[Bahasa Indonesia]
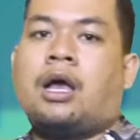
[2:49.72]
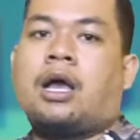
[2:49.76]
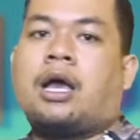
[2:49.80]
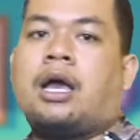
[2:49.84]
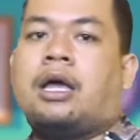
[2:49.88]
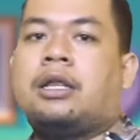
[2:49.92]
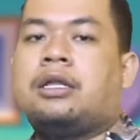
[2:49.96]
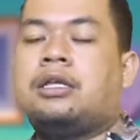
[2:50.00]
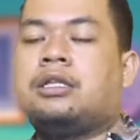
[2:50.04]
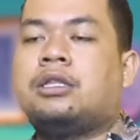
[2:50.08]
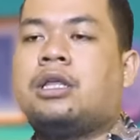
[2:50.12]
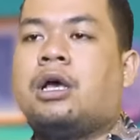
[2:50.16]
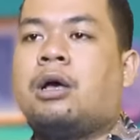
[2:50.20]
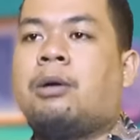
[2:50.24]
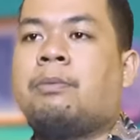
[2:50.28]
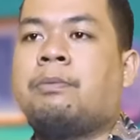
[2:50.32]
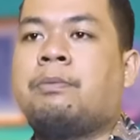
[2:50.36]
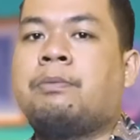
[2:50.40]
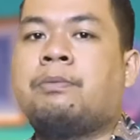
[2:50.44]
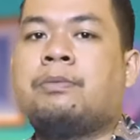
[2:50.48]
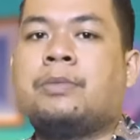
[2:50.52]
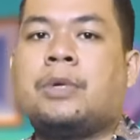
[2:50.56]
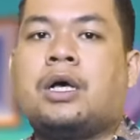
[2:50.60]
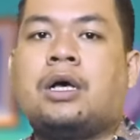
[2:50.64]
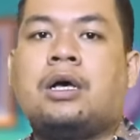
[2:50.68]
Kak
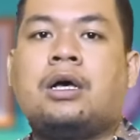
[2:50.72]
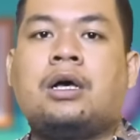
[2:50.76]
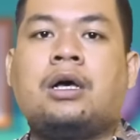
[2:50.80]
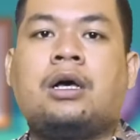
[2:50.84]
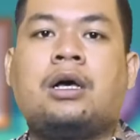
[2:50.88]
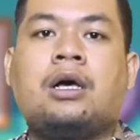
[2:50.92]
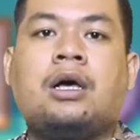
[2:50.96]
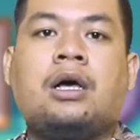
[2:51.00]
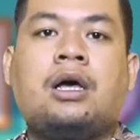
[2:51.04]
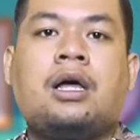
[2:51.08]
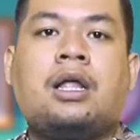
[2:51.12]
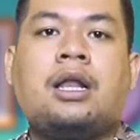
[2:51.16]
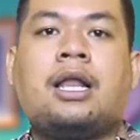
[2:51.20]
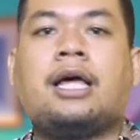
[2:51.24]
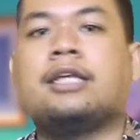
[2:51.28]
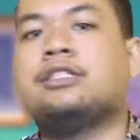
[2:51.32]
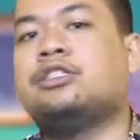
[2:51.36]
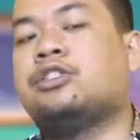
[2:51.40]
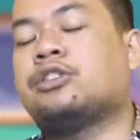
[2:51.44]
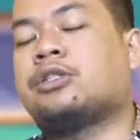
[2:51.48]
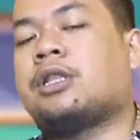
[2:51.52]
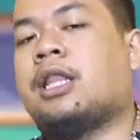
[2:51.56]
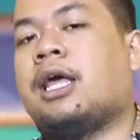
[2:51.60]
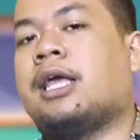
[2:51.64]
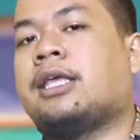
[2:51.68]
Nidom uh,
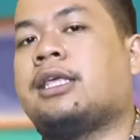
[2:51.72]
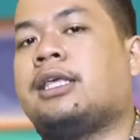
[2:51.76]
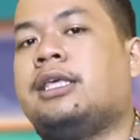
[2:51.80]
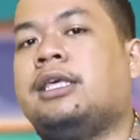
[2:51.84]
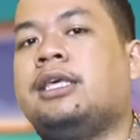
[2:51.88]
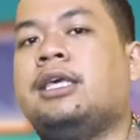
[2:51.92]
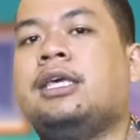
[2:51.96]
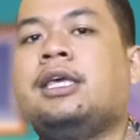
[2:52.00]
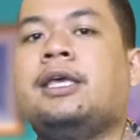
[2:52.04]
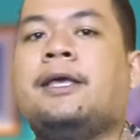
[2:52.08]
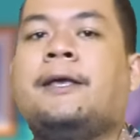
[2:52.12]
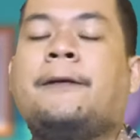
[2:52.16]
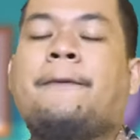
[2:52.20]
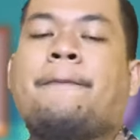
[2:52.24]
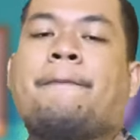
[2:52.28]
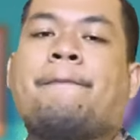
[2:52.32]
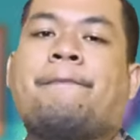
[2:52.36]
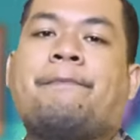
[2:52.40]
lanjut lagi